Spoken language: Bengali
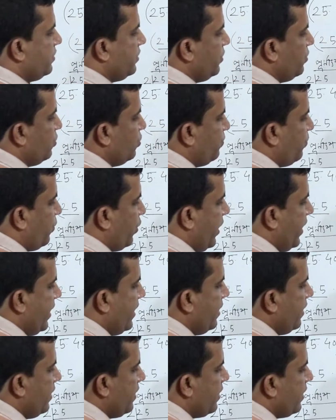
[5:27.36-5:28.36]
জিরো
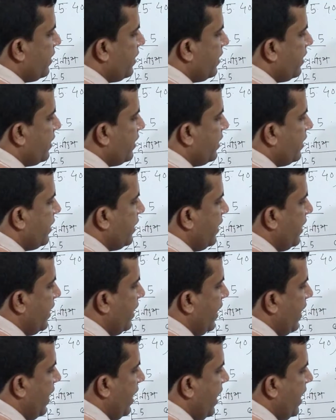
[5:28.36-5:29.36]
পয়েন্ট
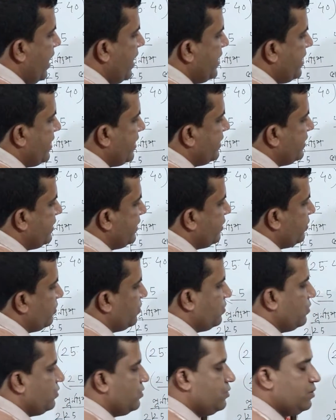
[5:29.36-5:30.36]
এইট
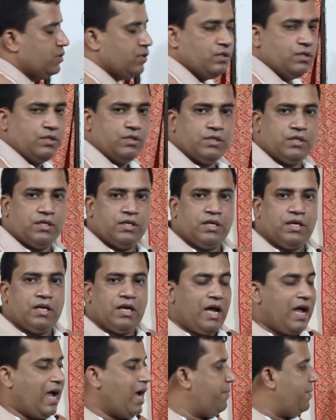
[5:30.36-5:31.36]
জিরো
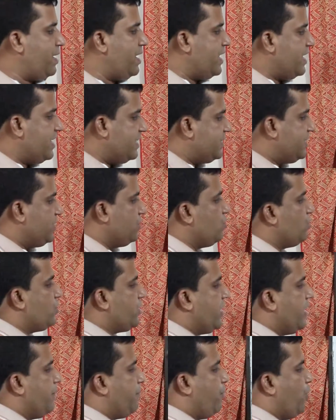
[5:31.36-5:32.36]
আবার এইট জিরো
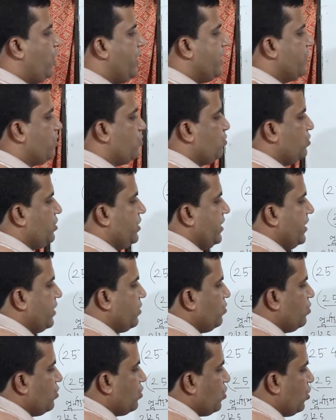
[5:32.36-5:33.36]
কে পয়েন্ট টু দিয়ে
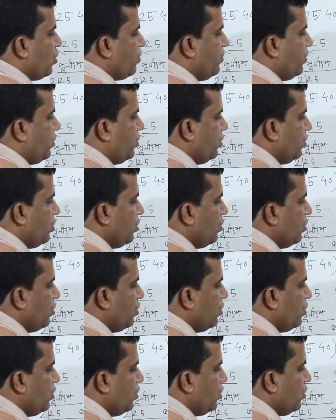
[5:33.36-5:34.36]
গুণ করব
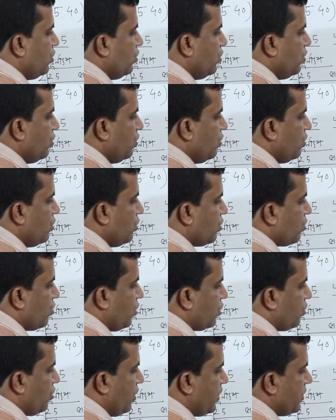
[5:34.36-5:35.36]

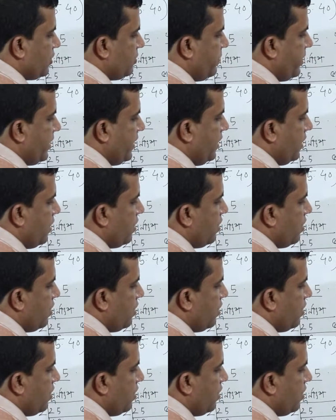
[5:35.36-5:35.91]
কত আসবে